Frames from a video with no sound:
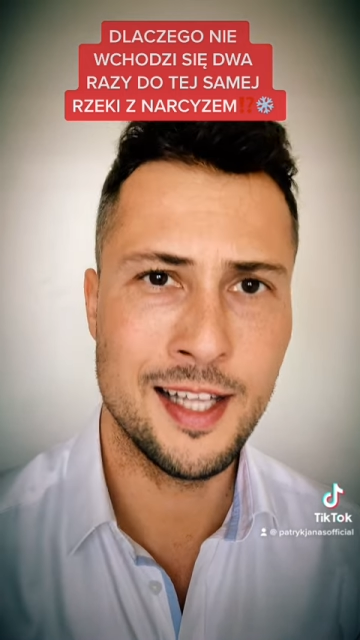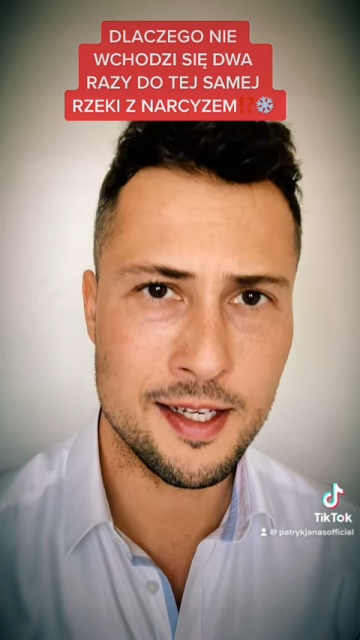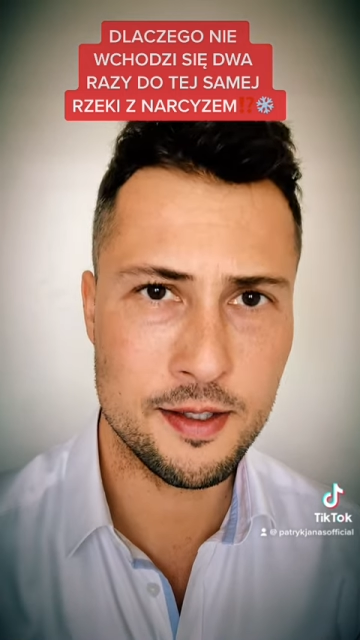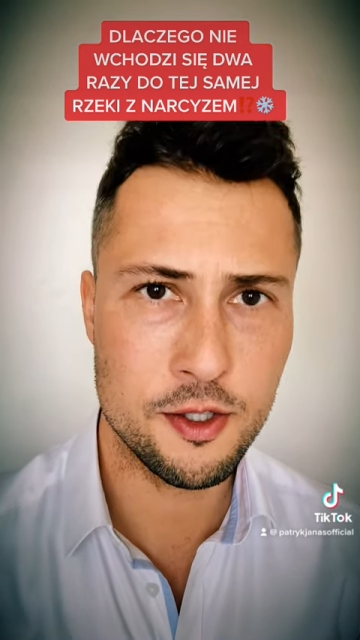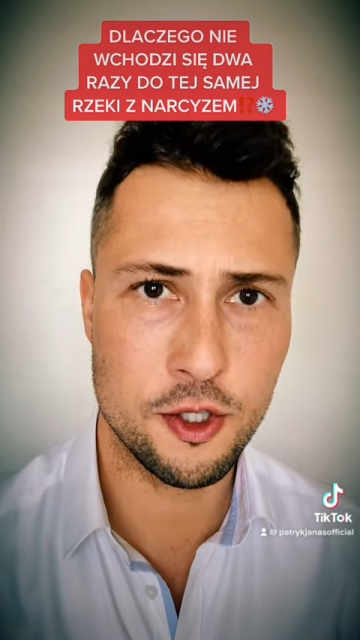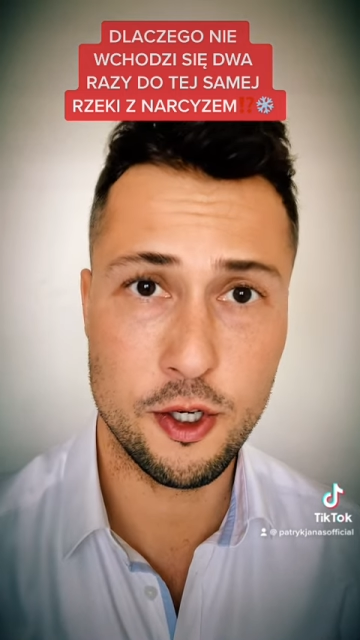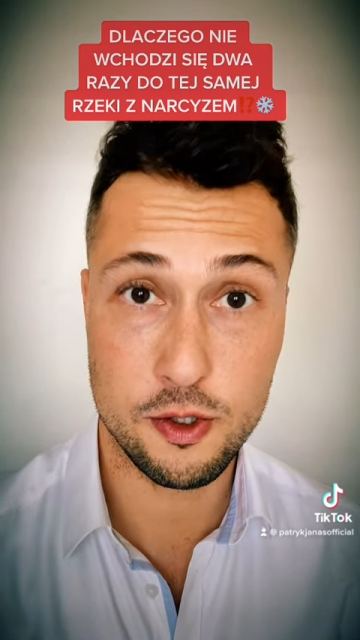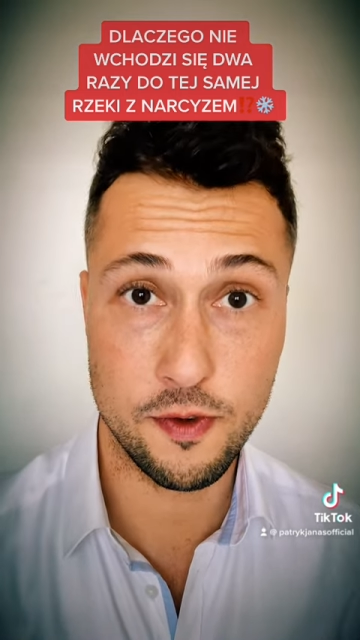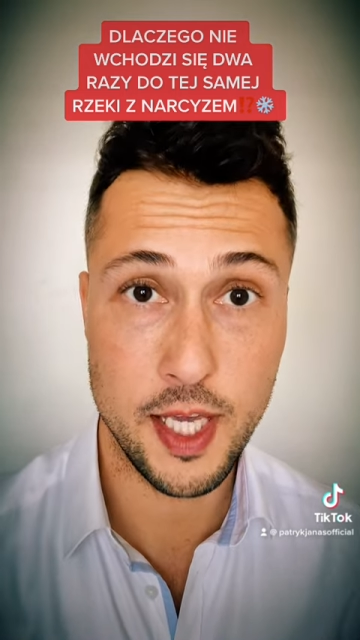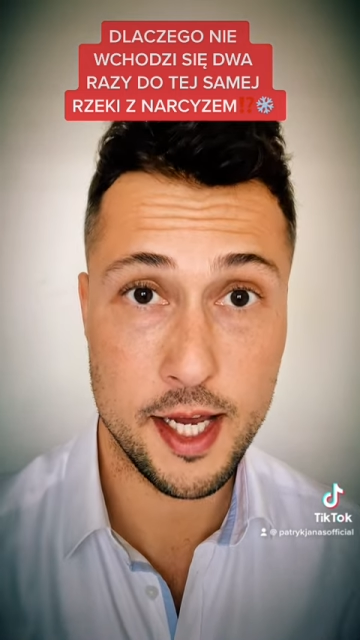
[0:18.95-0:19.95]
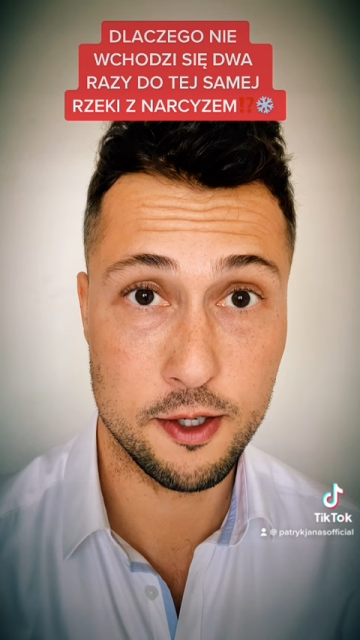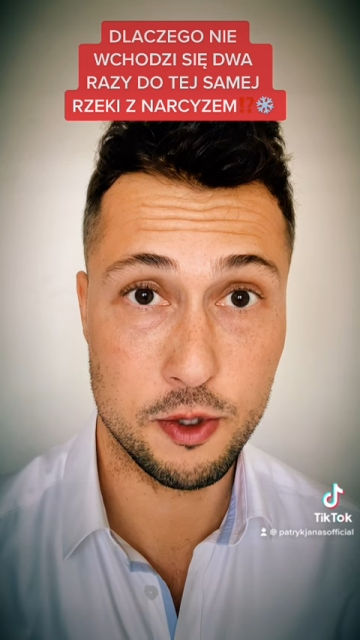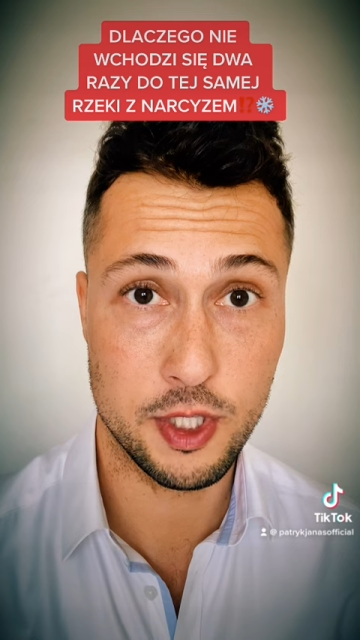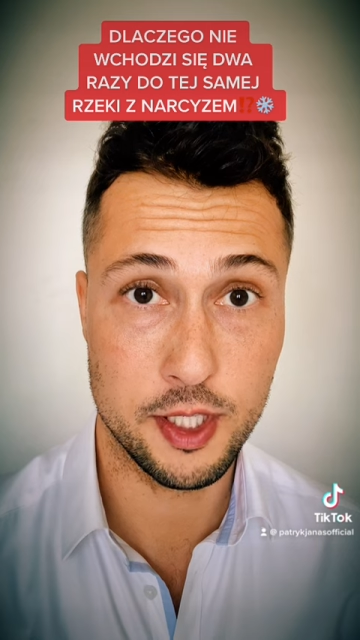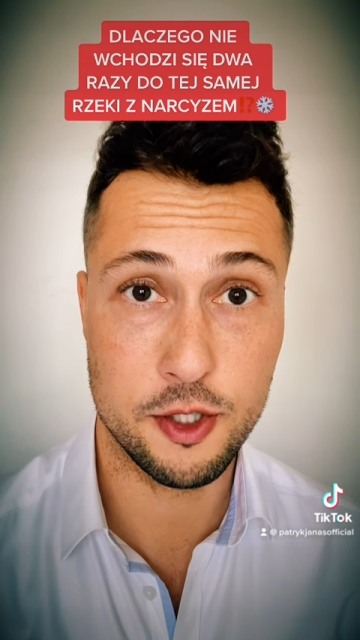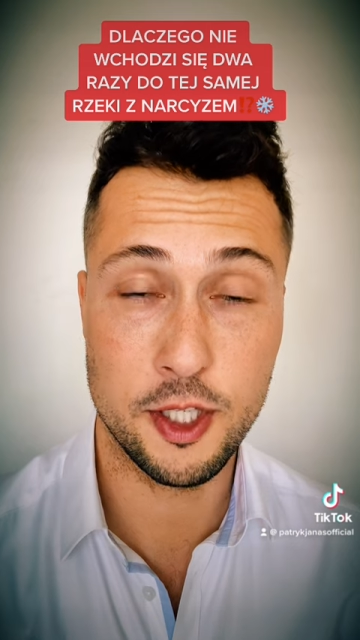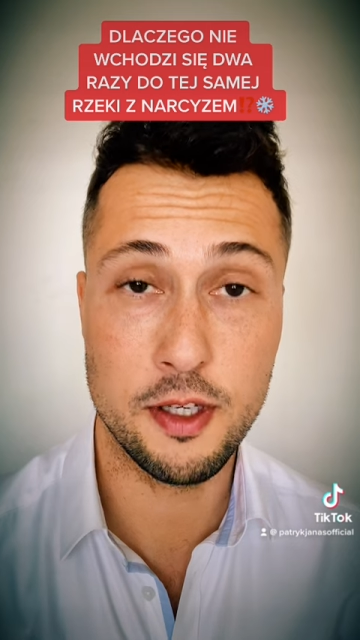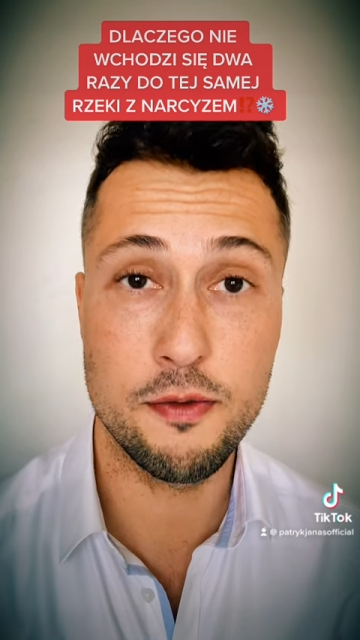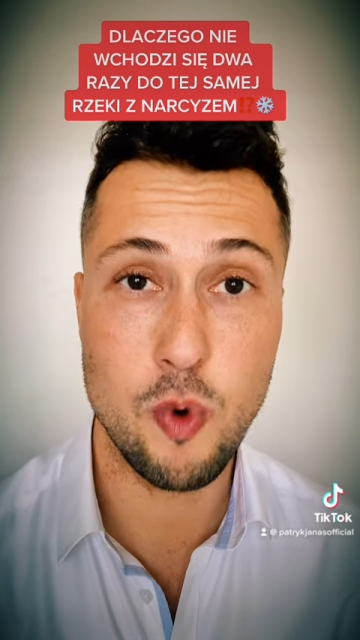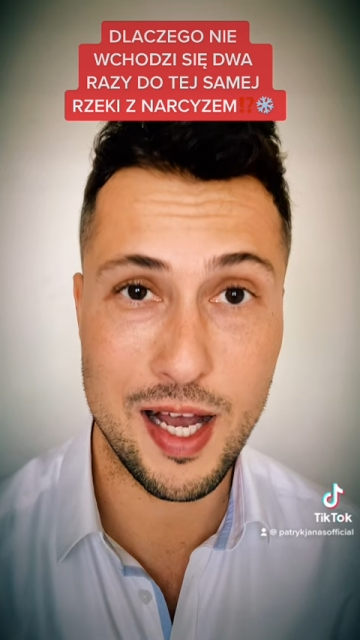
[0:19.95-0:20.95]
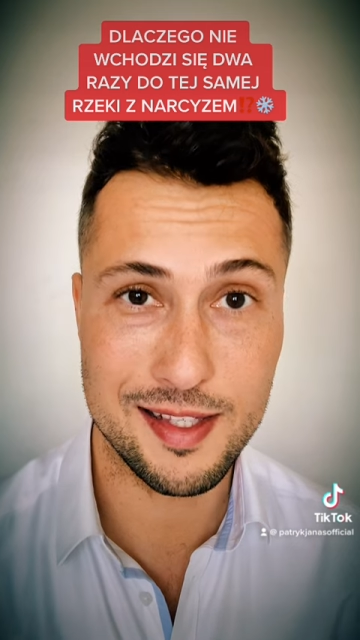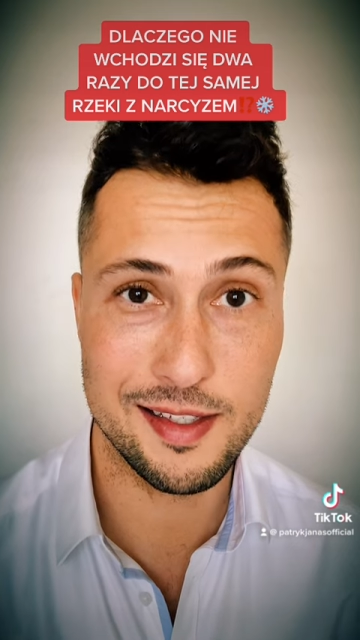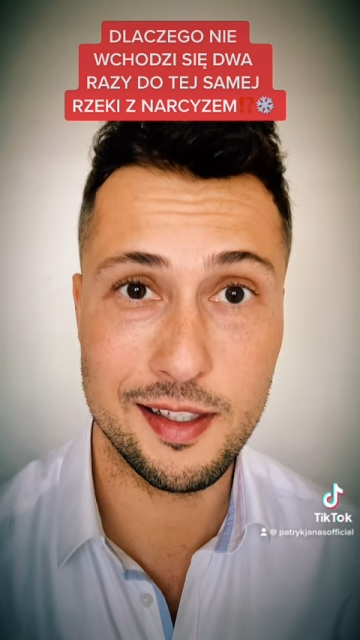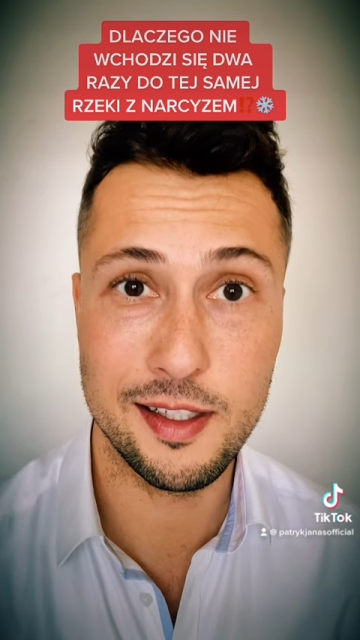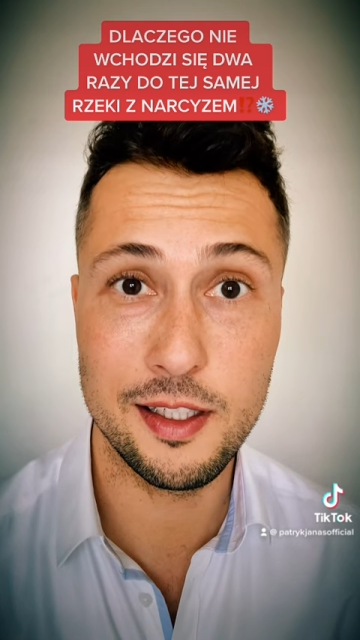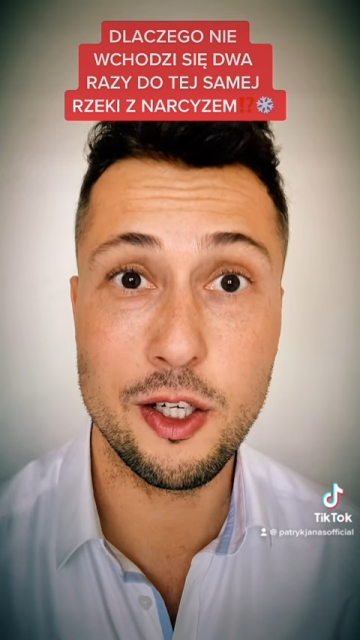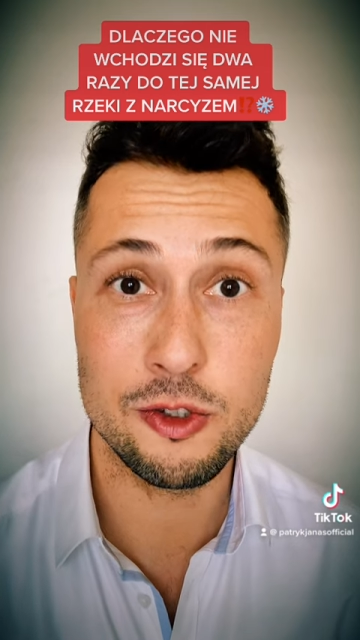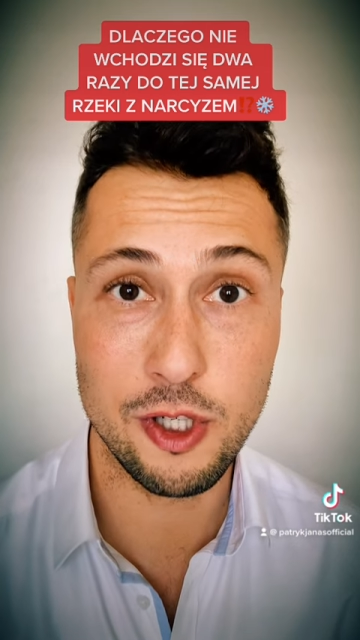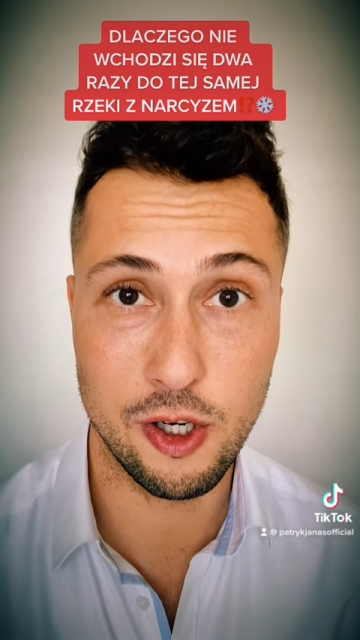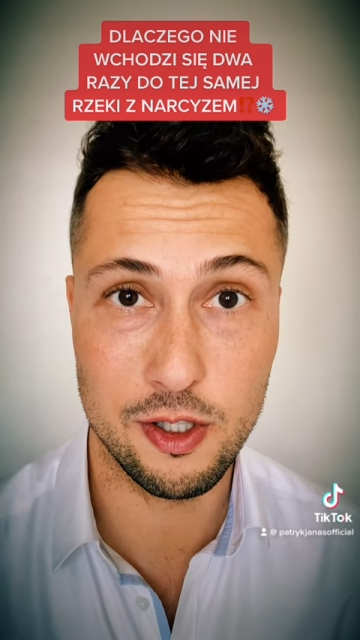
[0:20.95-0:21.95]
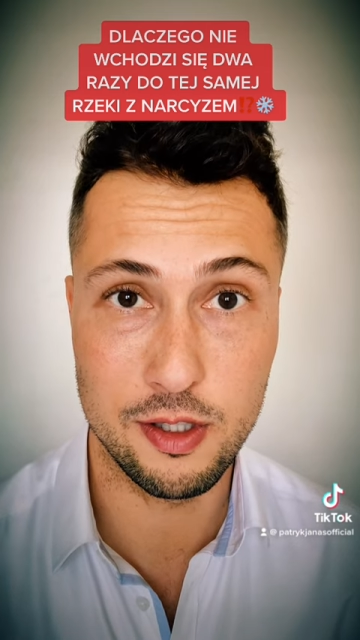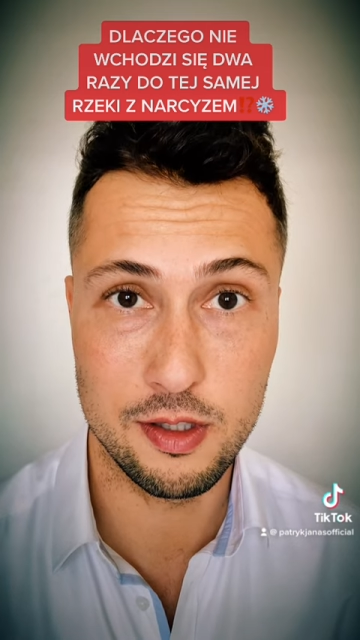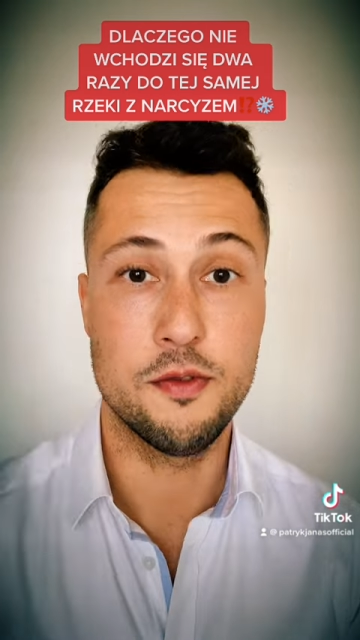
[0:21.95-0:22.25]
Narcyzi rozwijają się dzięki władzy i kontroli,